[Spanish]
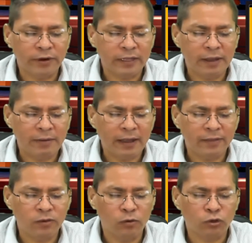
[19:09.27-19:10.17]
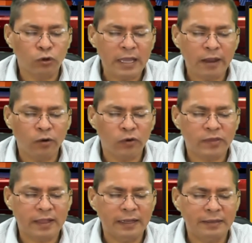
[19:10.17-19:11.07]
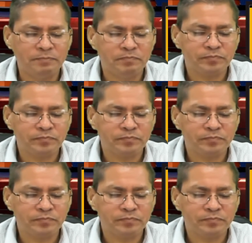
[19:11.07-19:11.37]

fuerte abrazo. Toya Costa,